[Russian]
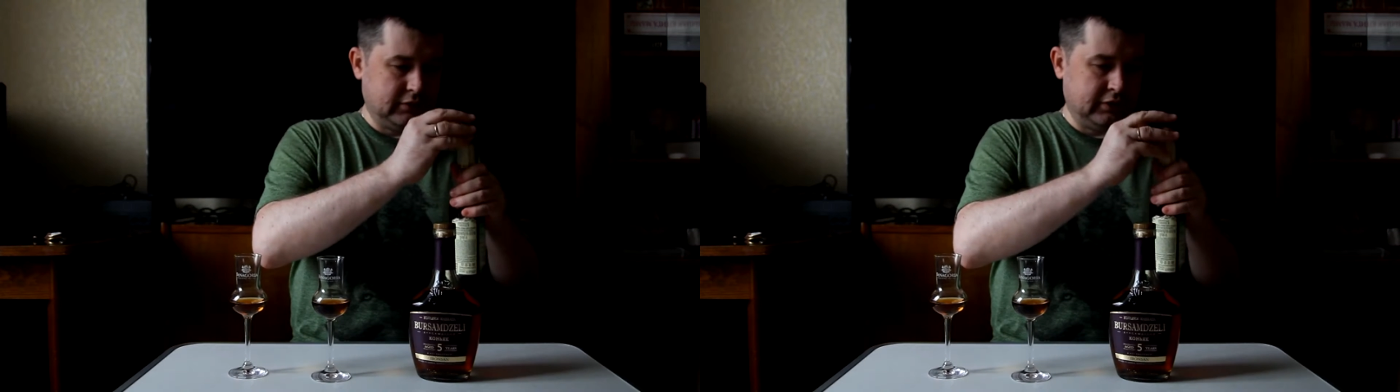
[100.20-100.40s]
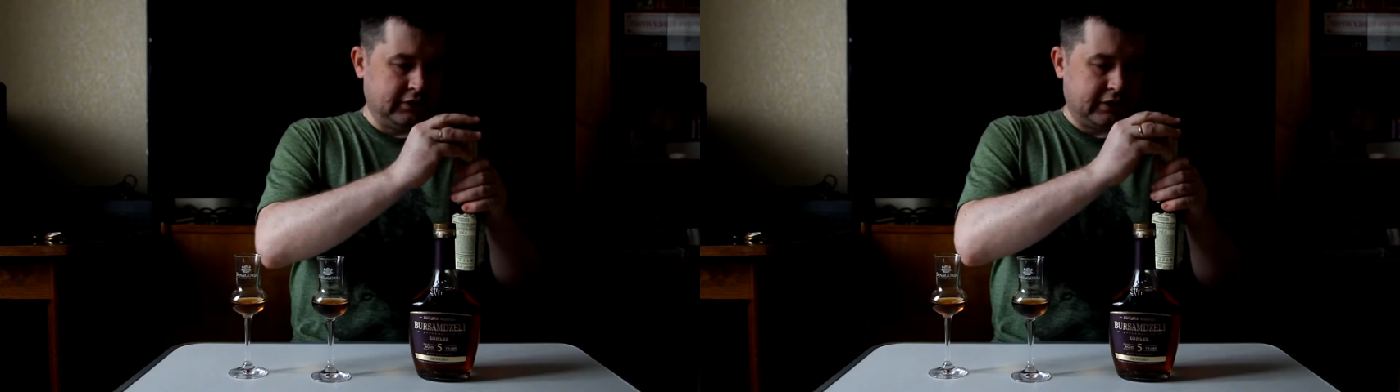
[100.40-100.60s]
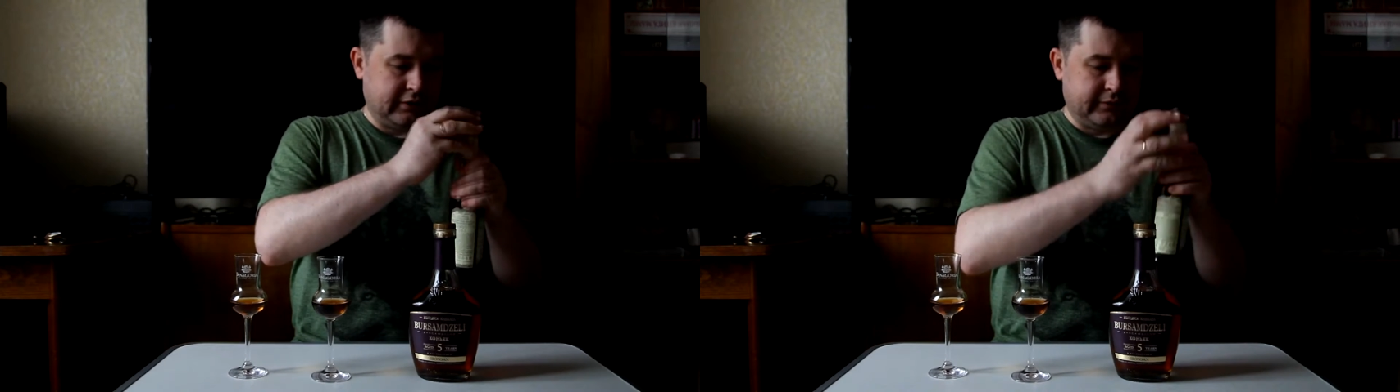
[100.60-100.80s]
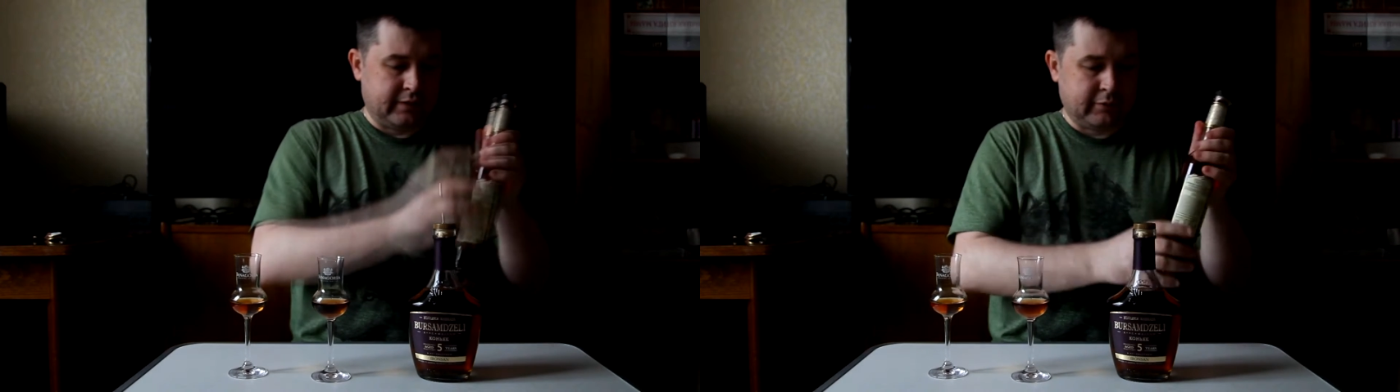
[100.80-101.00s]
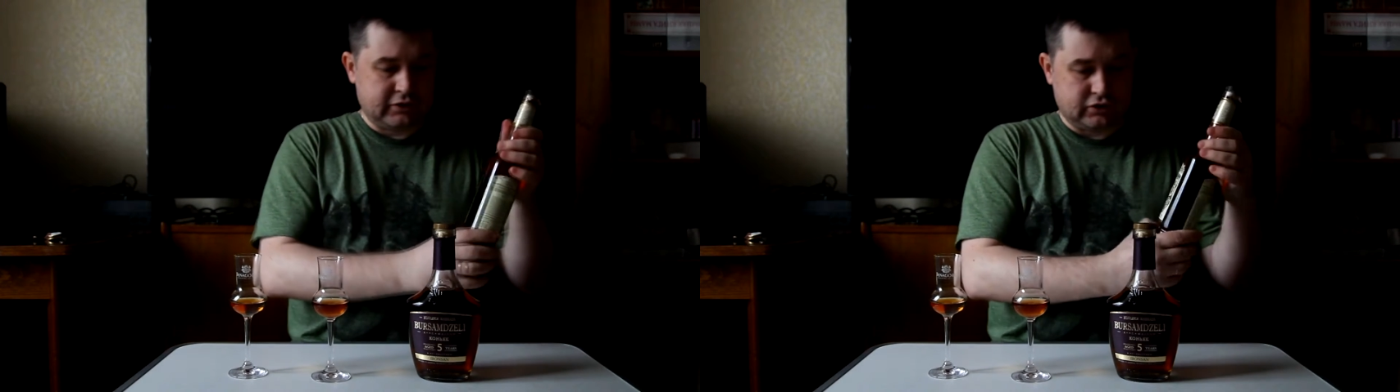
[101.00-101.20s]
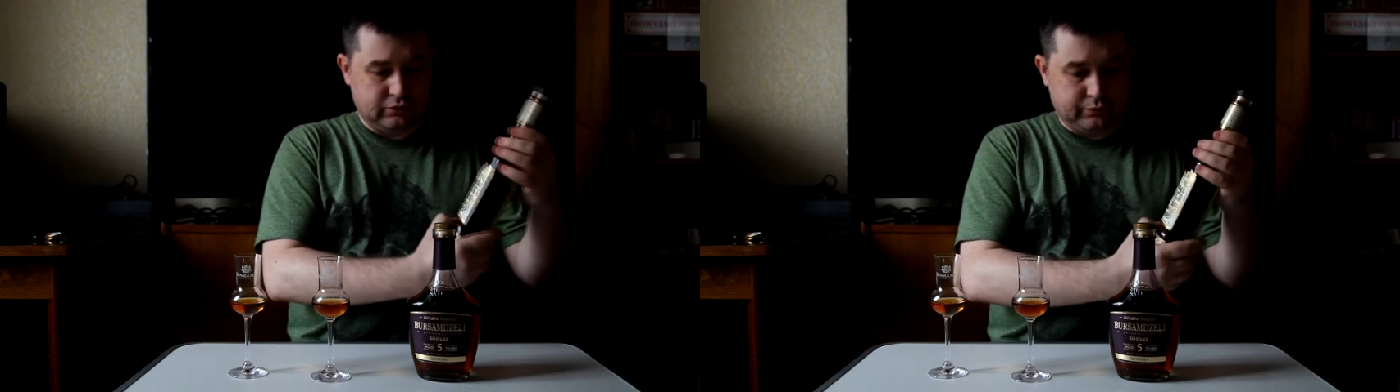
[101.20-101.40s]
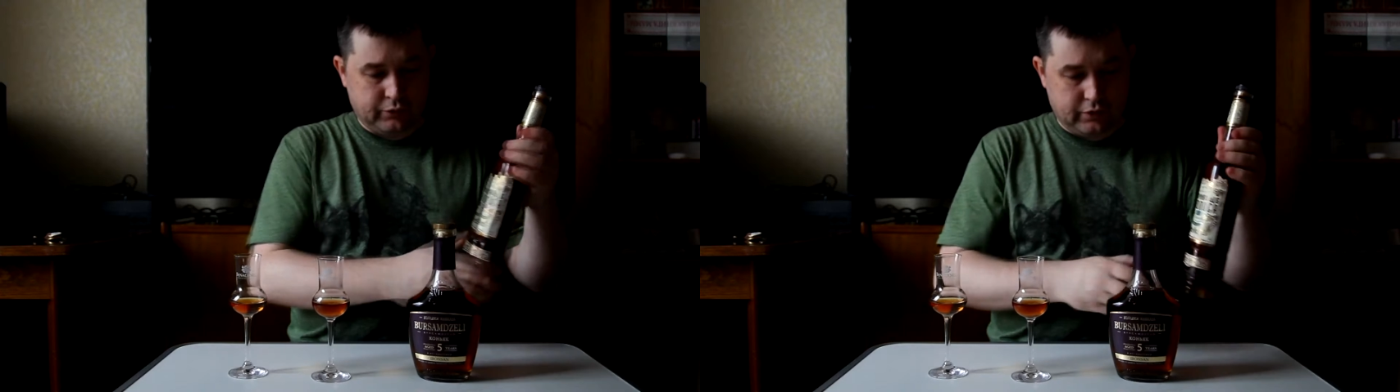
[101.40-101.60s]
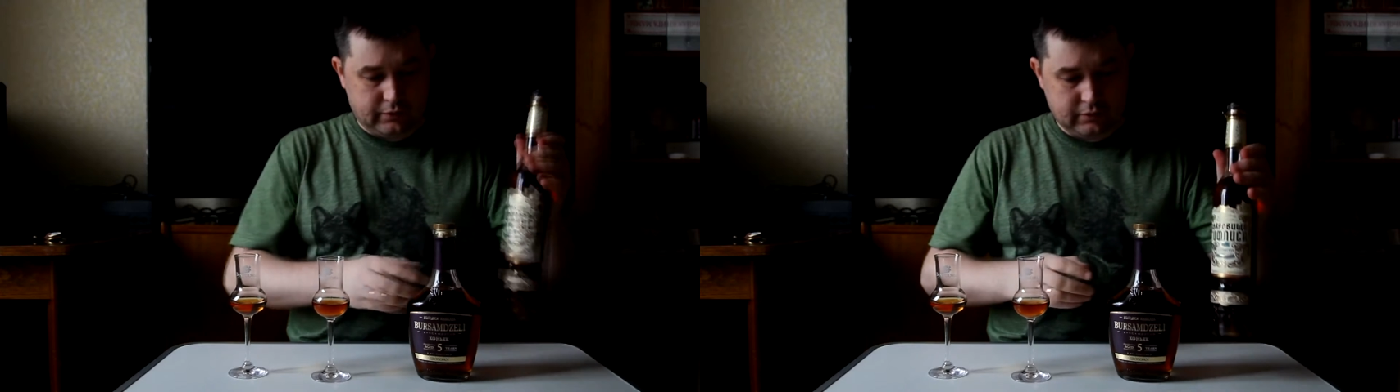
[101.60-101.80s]
Итак, информацию
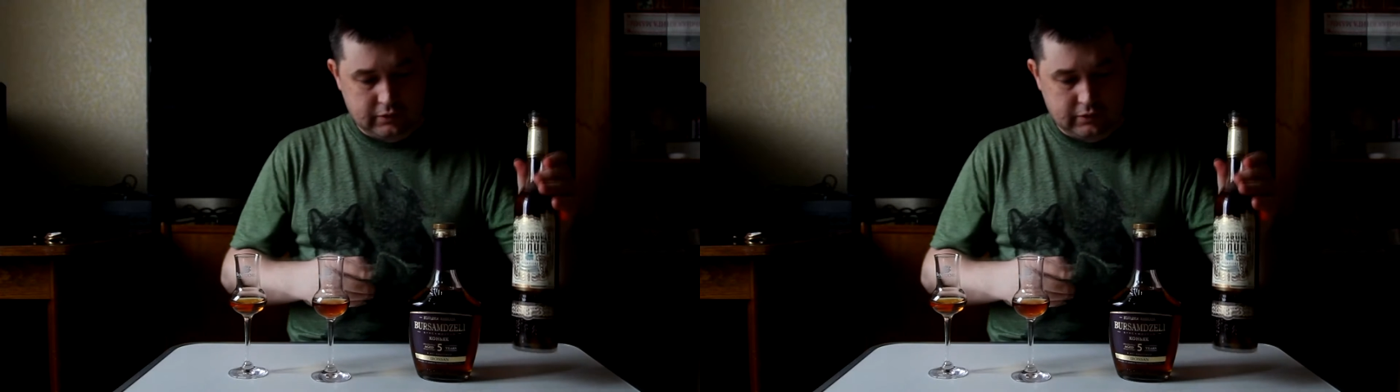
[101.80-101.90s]
по